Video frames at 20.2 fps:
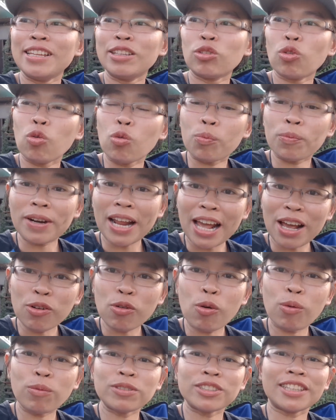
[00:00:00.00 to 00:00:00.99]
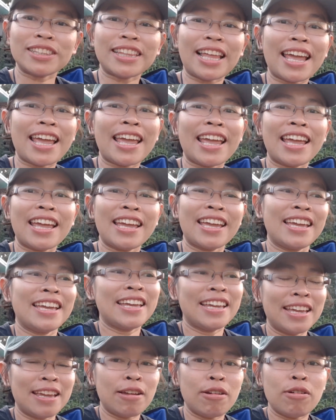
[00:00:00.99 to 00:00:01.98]
ตูบหน้าโฮมสเตย์
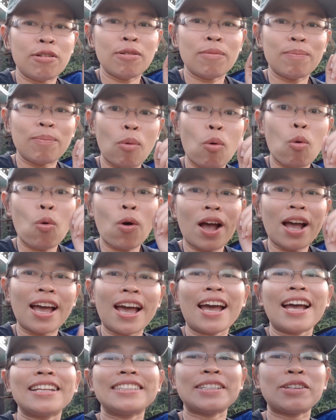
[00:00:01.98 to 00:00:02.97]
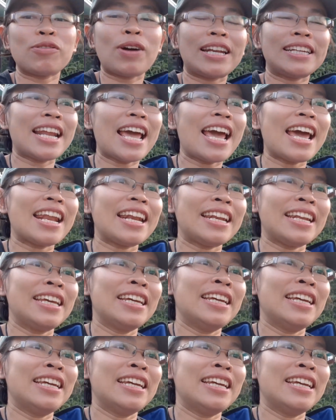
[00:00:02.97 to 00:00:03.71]
บัวค่ะ จังหวัดน่าน